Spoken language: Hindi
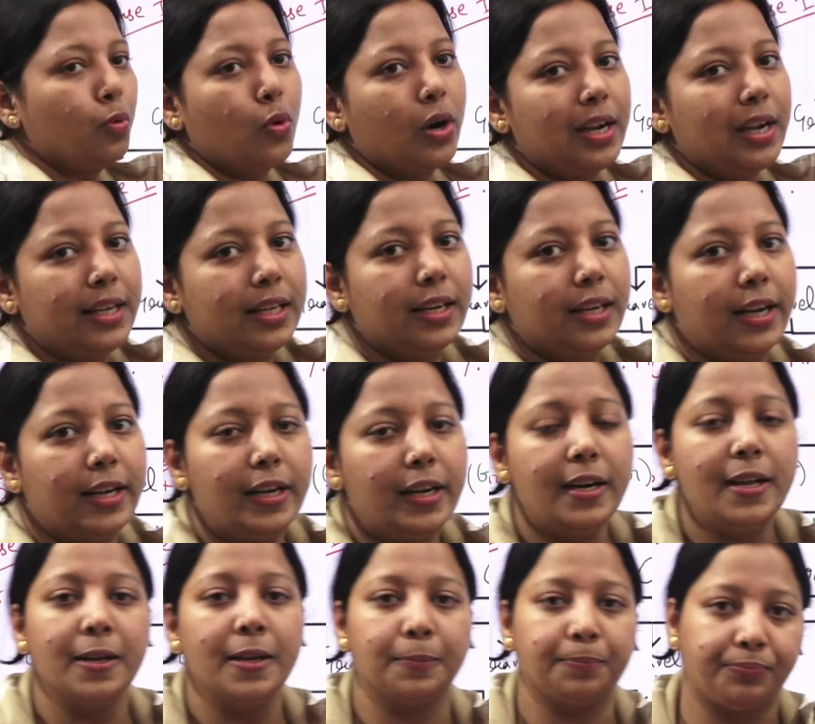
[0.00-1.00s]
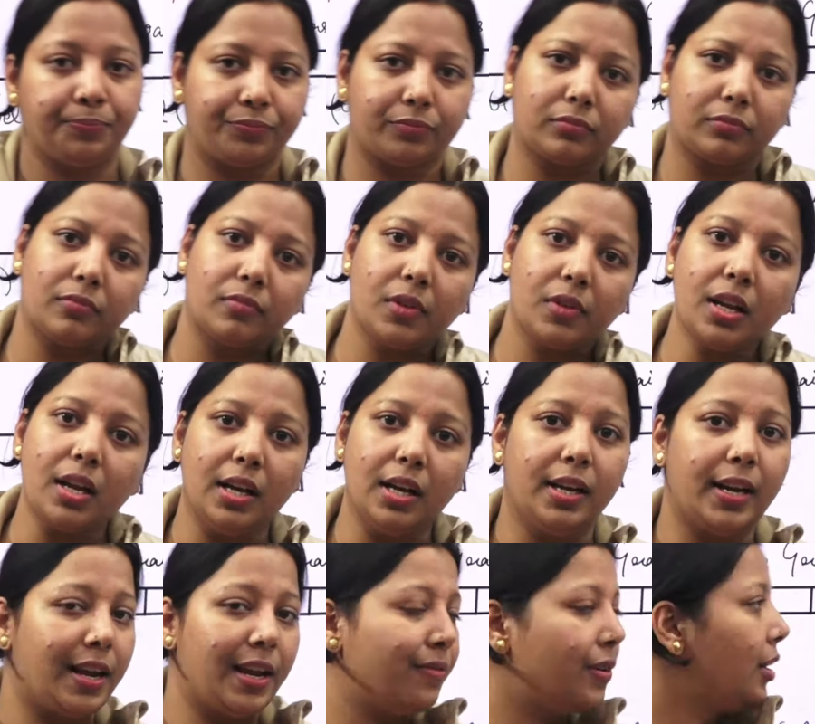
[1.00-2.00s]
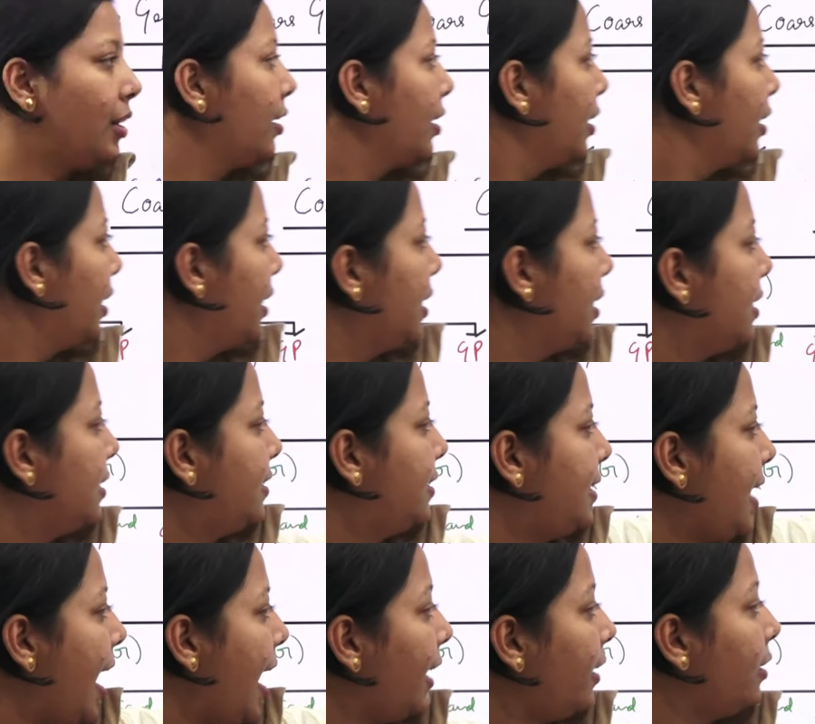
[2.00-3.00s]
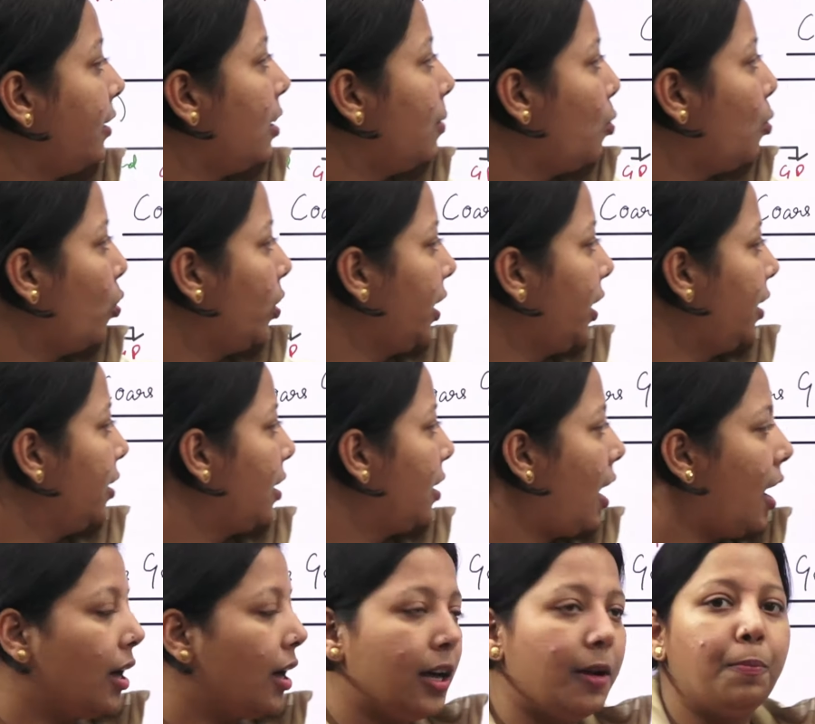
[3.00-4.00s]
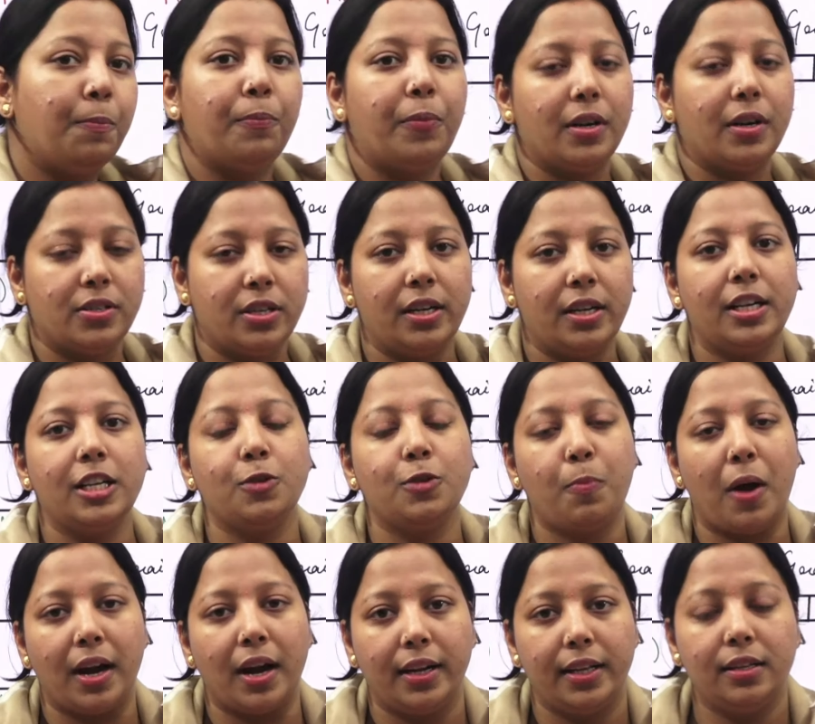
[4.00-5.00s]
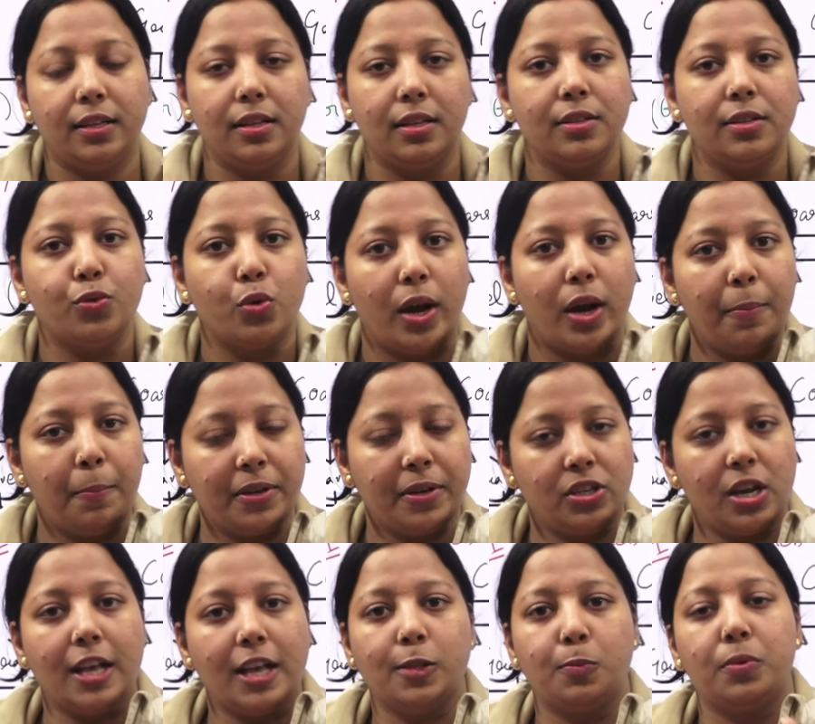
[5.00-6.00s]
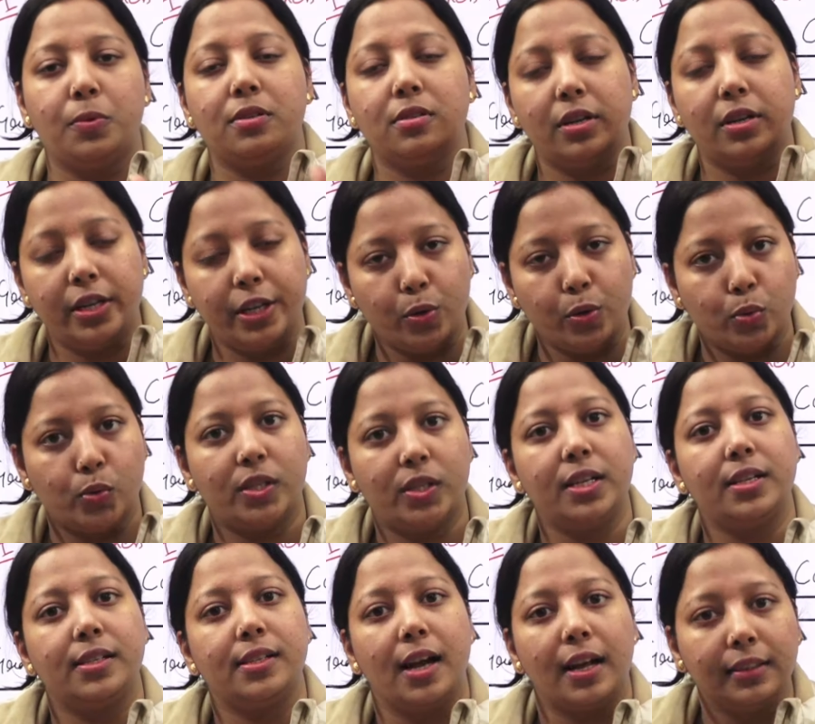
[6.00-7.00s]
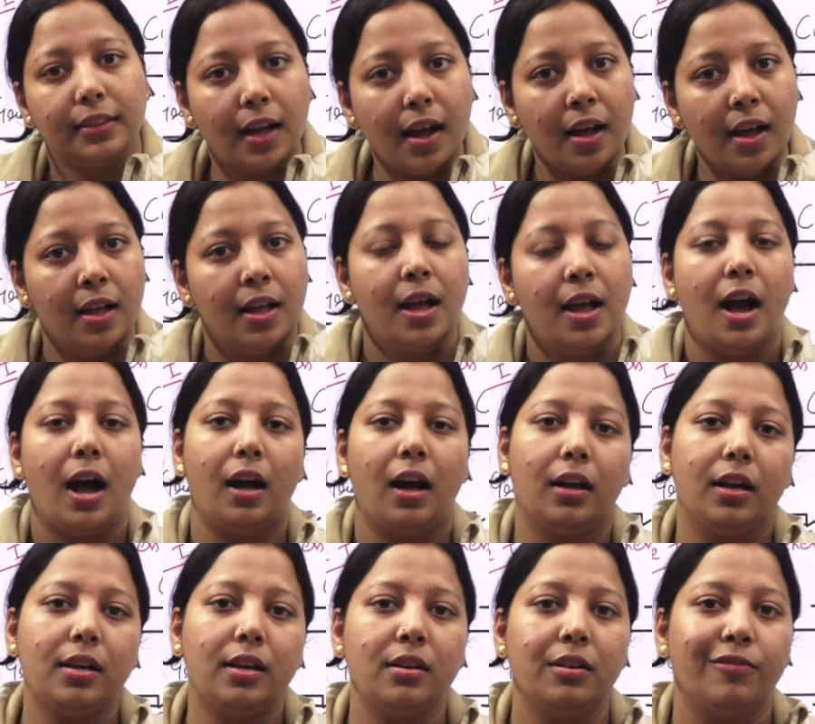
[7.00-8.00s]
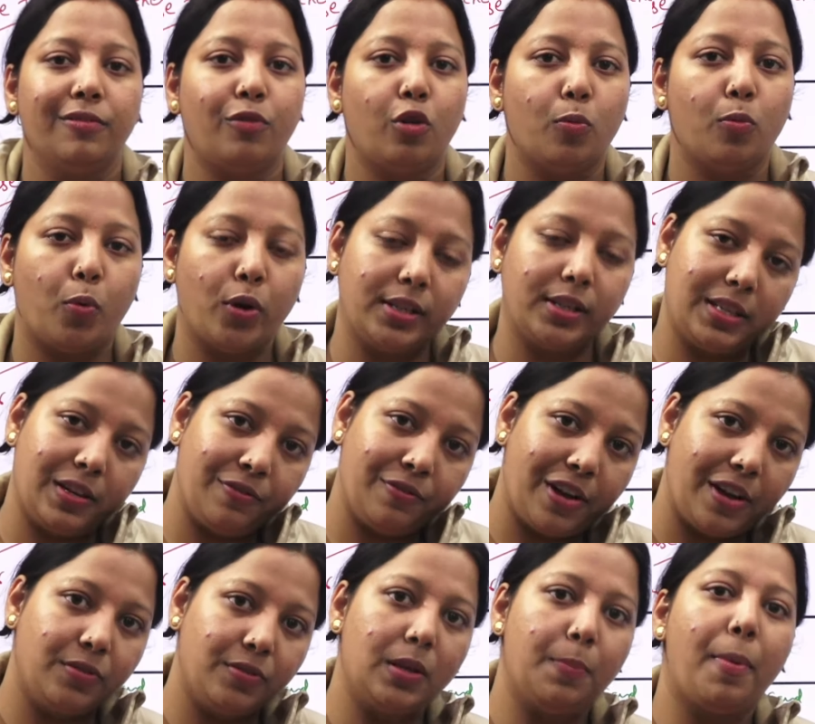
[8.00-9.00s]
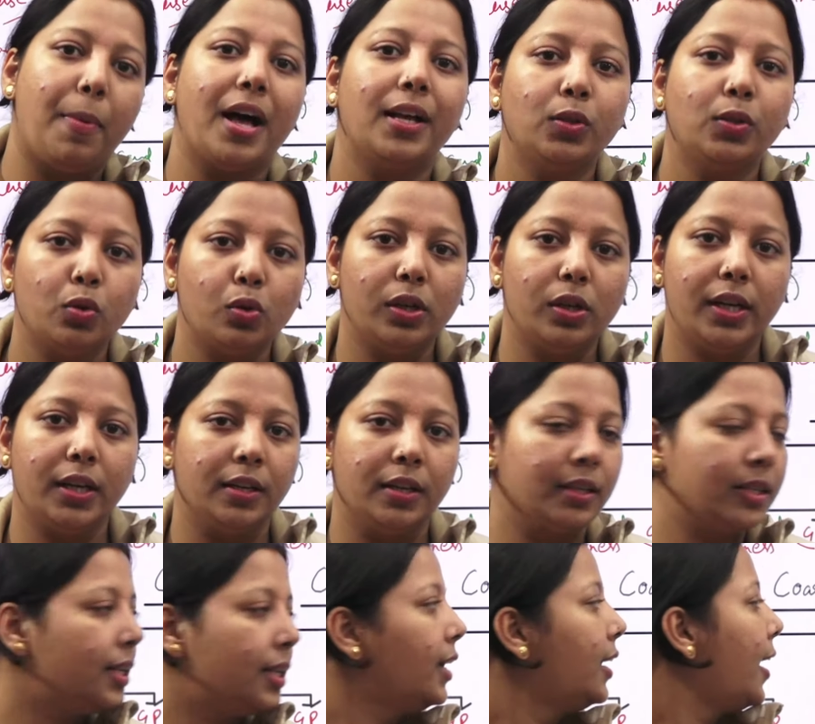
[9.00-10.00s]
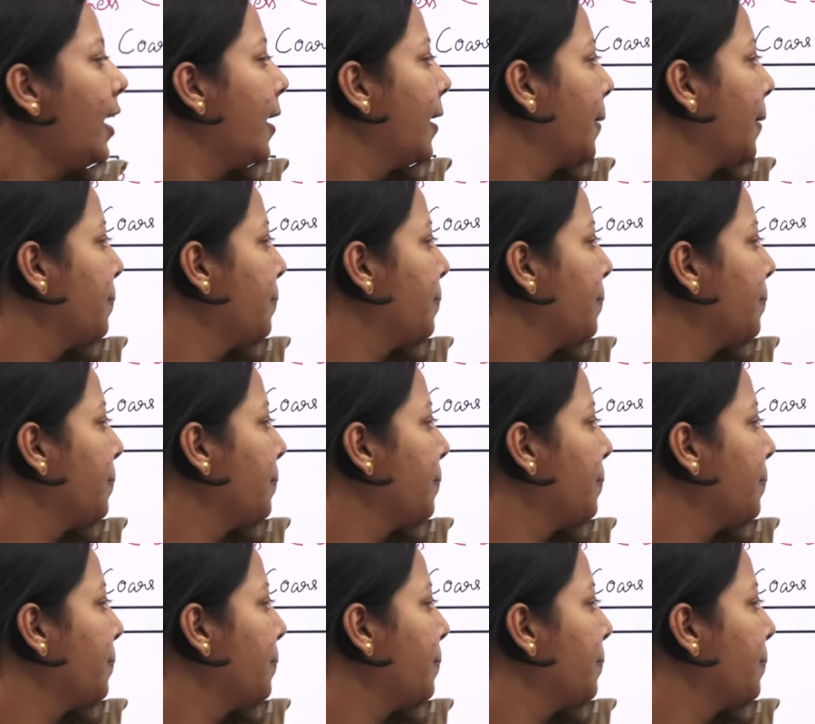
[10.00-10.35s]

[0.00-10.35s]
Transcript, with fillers: पुअरली ग्रेडेड ग्रेवल सैंड कब होगी अगर परसेंटेज पार्टिकल्स जो है 50 परसेंट या उससे ज़्यादा अगर 4.75 से पास हो गए ठीक है